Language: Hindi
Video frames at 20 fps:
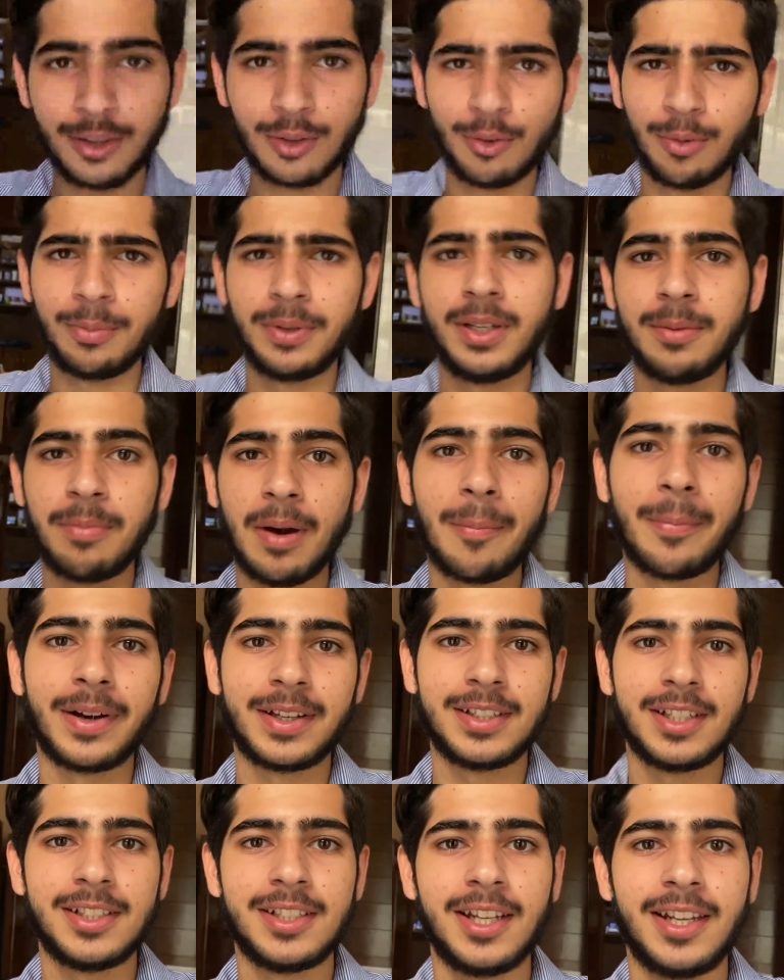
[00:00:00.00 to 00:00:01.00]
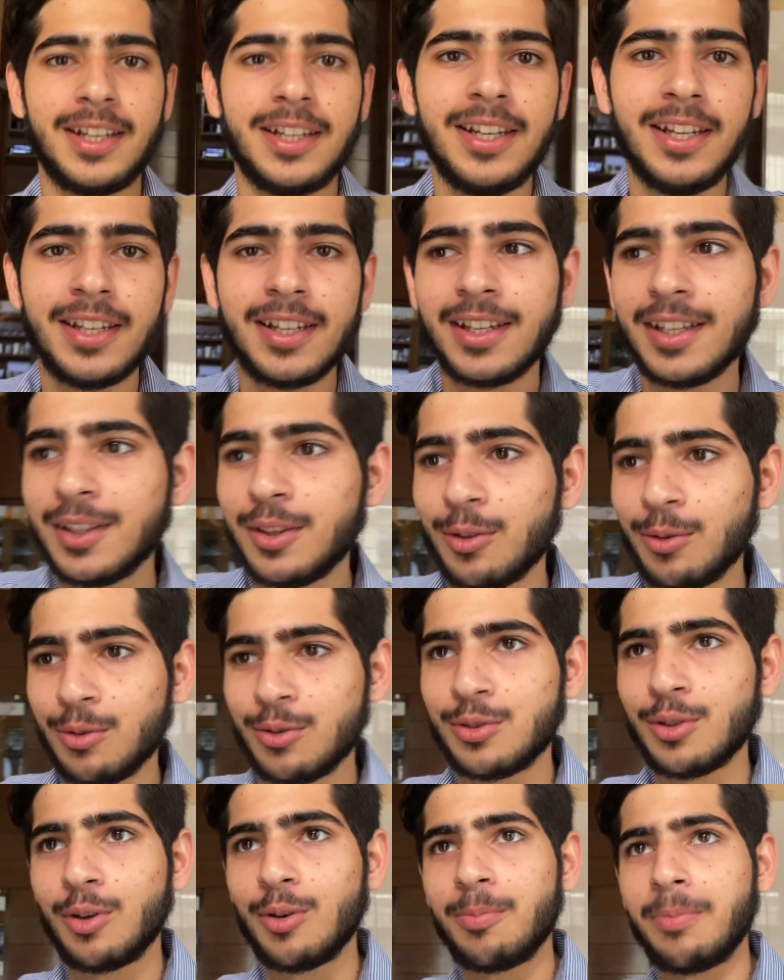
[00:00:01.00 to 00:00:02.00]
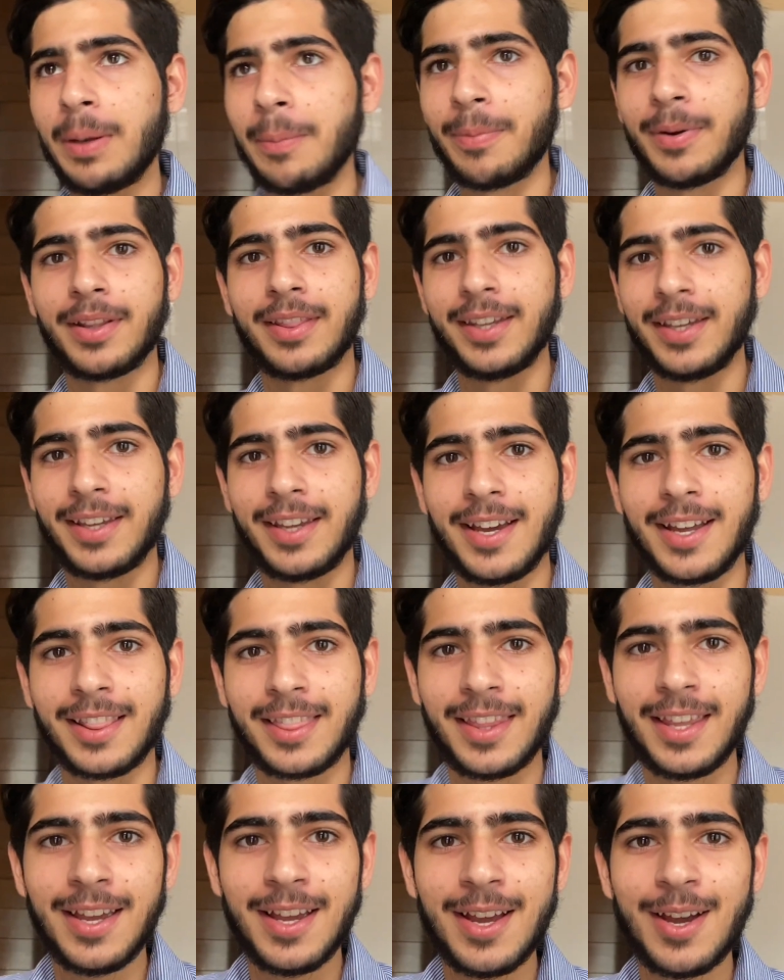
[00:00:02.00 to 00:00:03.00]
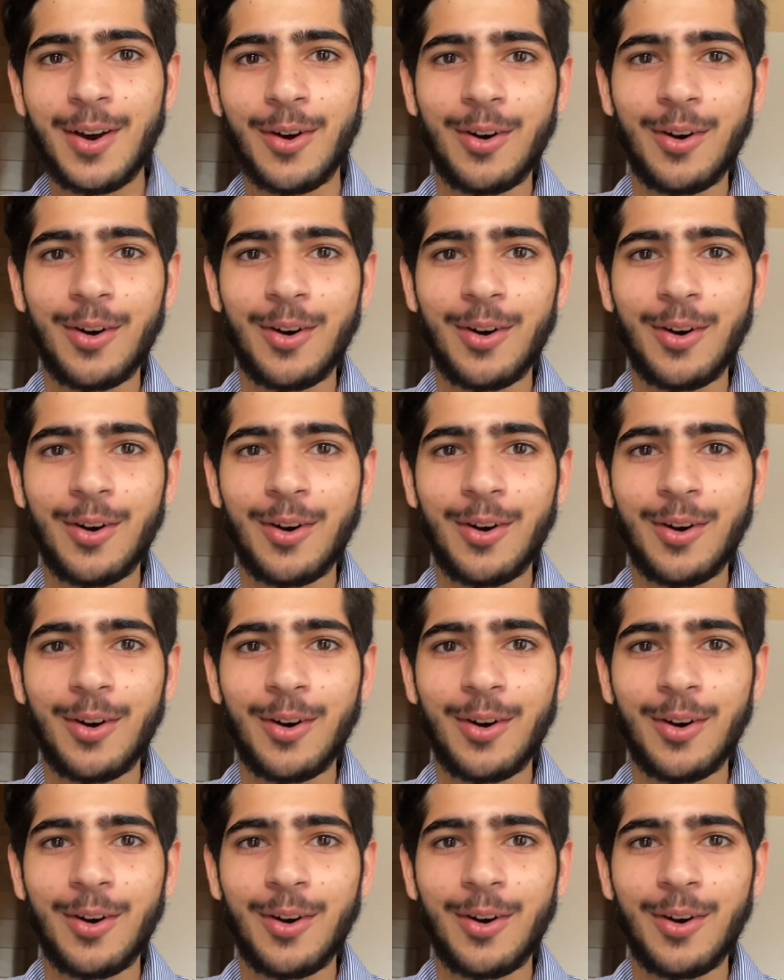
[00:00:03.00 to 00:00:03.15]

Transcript: तो अभी पापा के साथ जाएंगे तो चलो पेपर दे के आते हैं